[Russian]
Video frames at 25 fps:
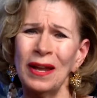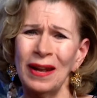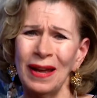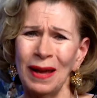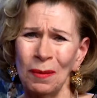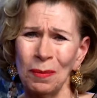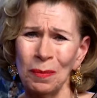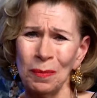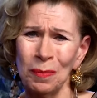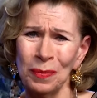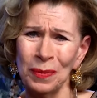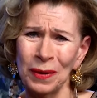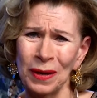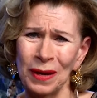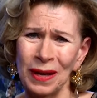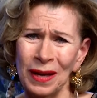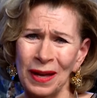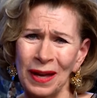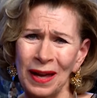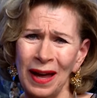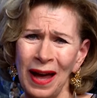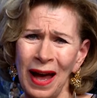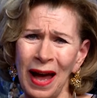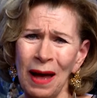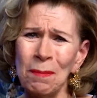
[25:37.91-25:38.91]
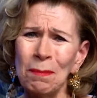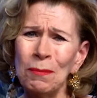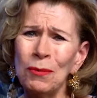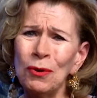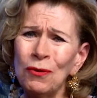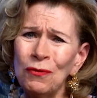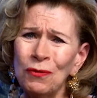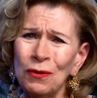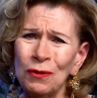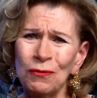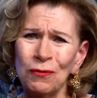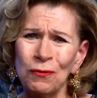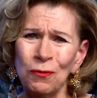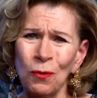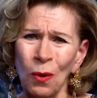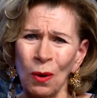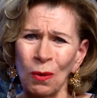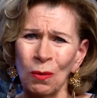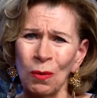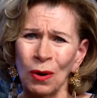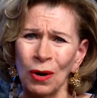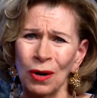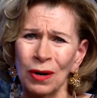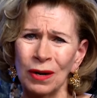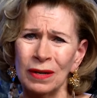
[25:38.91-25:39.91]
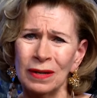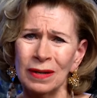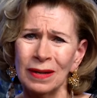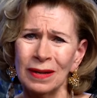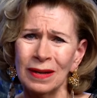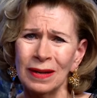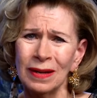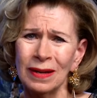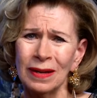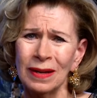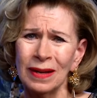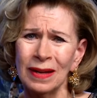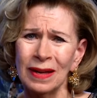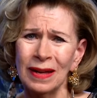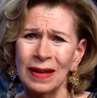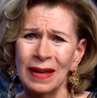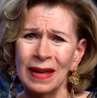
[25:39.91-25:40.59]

Замолчи. Я пойду дальше.